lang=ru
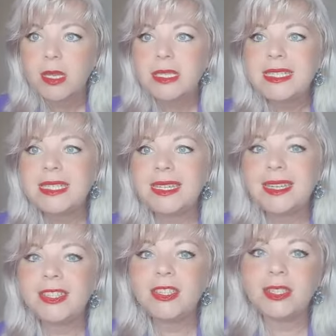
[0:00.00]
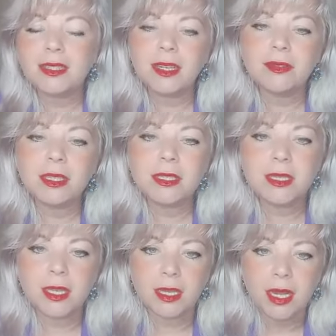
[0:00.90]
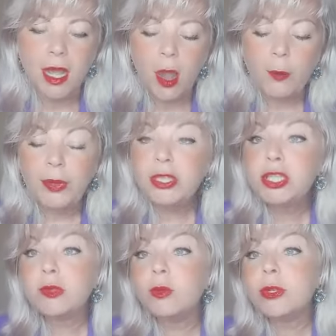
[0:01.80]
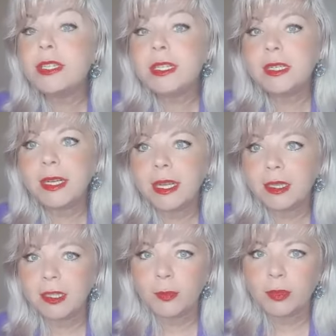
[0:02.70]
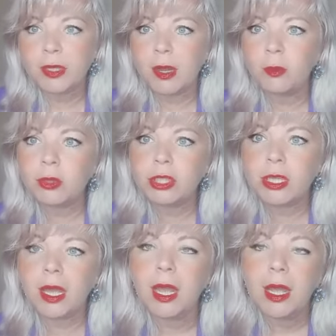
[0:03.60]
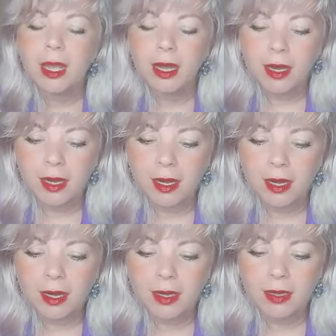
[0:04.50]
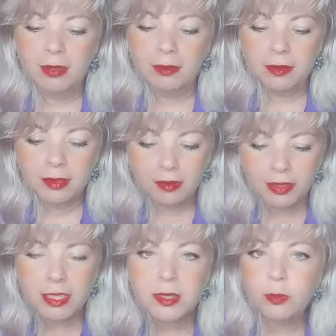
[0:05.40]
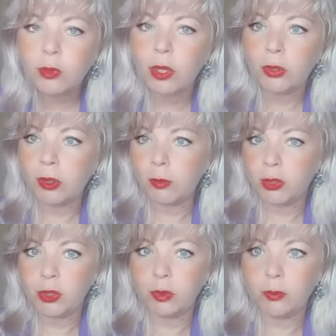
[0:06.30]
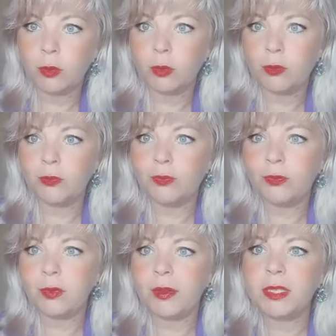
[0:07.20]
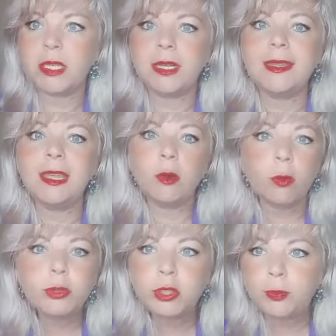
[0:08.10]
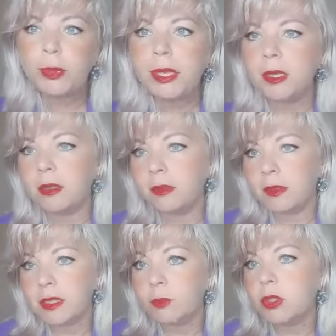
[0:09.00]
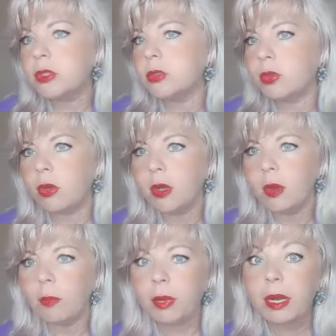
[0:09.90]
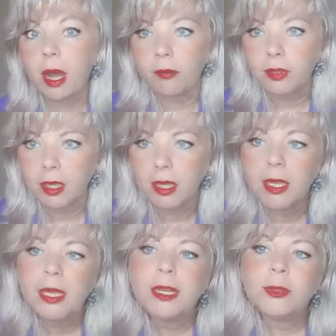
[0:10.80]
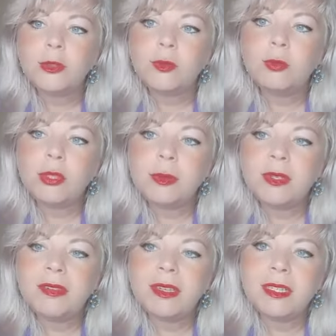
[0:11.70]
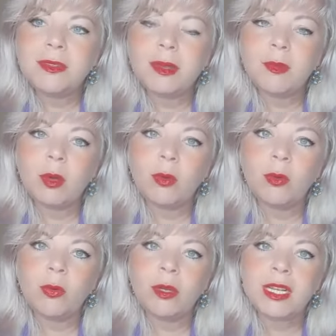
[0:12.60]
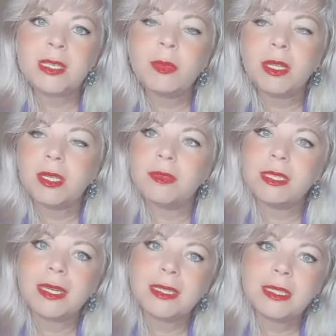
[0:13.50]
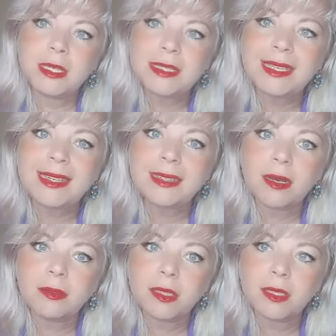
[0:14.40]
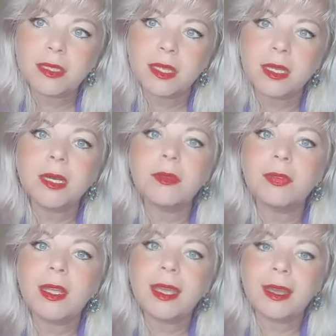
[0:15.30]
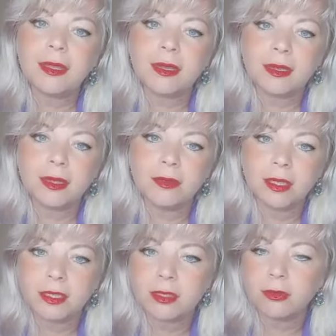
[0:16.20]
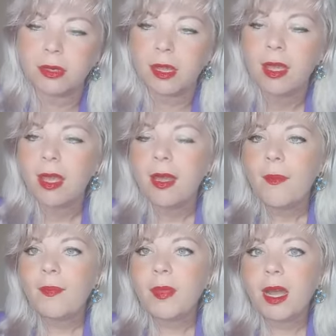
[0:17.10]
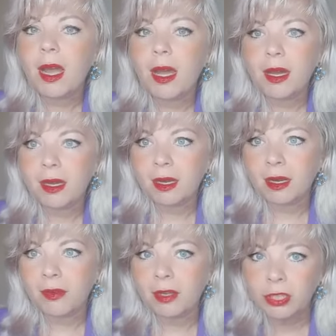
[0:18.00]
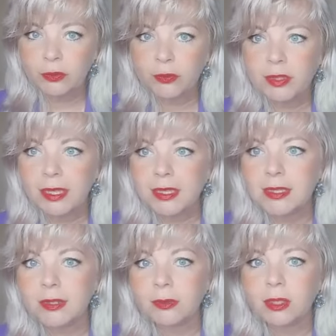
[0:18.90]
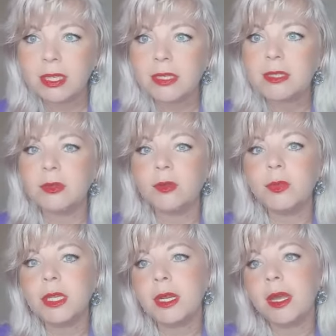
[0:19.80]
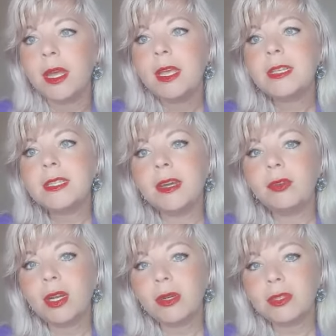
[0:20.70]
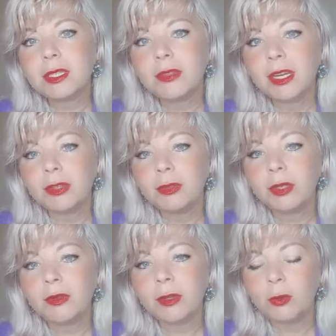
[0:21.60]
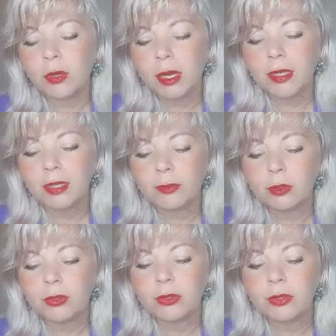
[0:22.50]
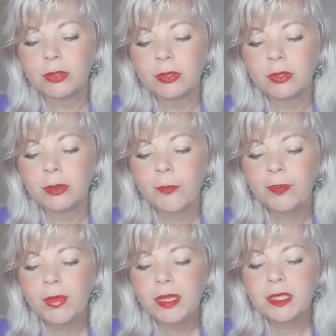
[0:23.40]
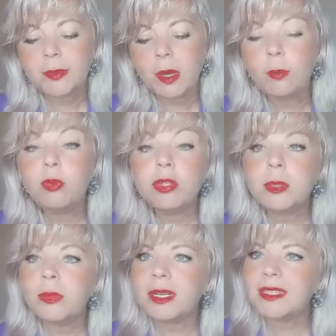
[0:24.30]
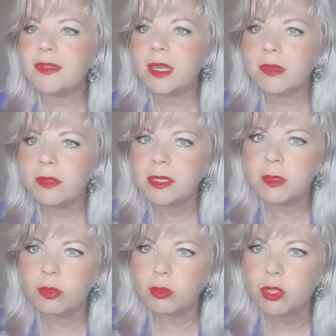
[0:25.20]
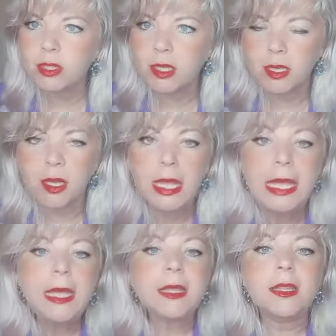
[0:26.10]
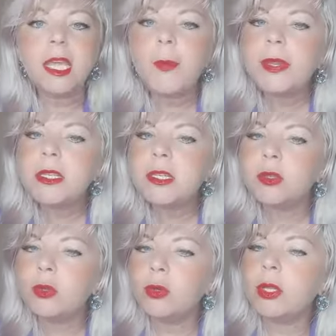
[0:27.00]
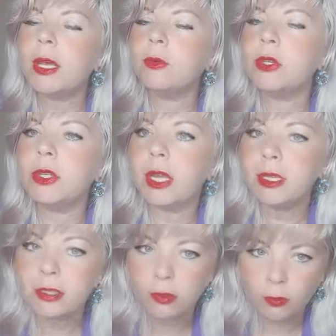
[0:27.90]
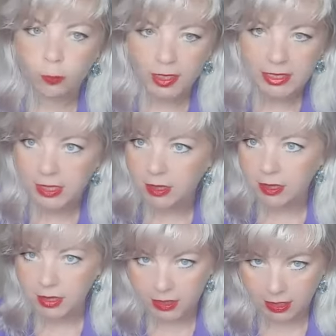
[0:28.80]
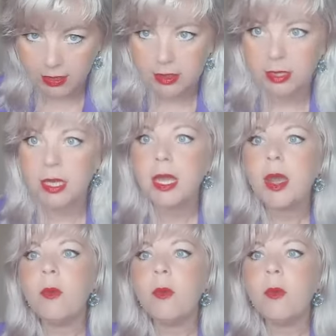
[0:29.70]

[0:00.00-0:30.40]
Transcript: Секреты родовых денег. Почему секреты? Потому что э, говорить буду о том, о чем, ну, давайте так, не общепринято, возможно, но правда. То есть будем говорить с вами, о, рассматривать контекст родовых денег и влияние родовых историй на э, вашу финансовую картину мира с того ракурса, с которого, ну, как-то вот, э, скажем так, будем развеивать заблуждения. Не претендую на, на истину в последней инстанции.